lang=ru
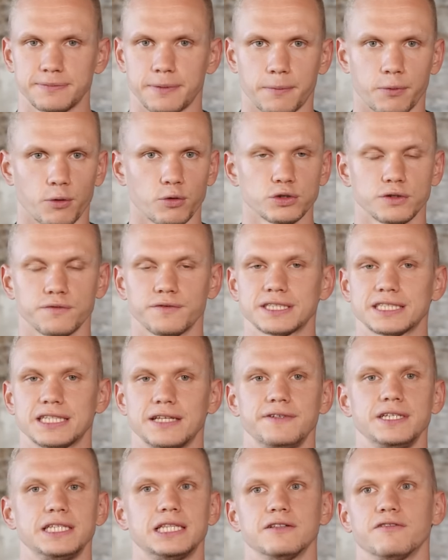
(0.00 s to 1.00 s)
по поводу
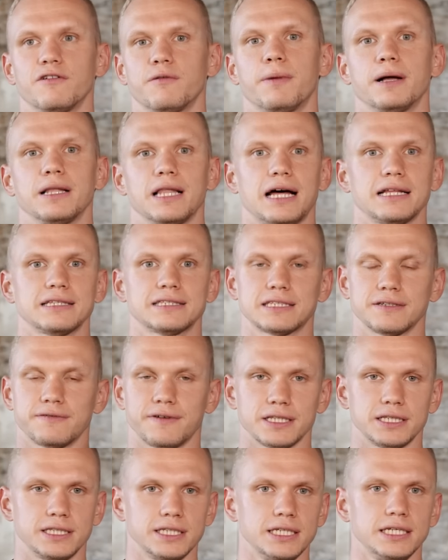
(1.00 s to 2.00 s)
восстановительного баланса
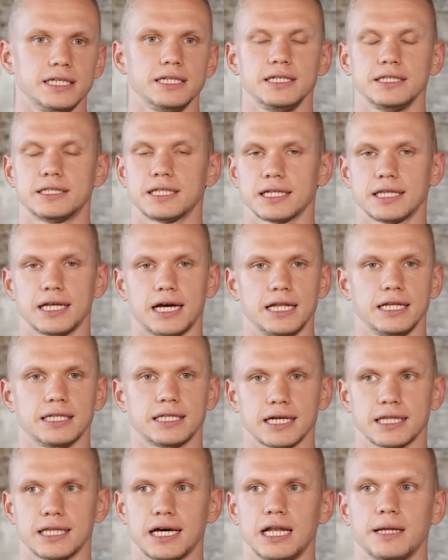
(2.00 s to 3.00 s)
воды и так далее, и
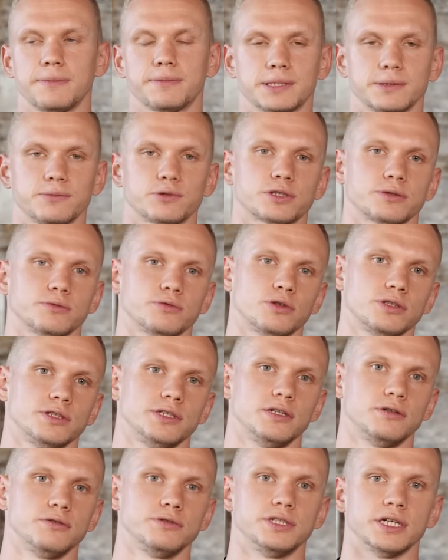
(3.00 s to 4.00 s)
так далее, потому что
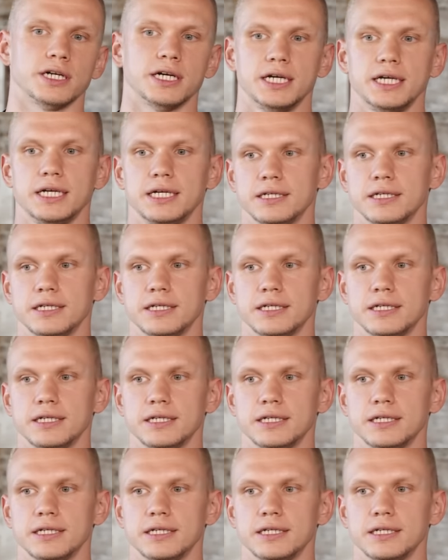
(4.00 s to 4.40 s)
многие люди,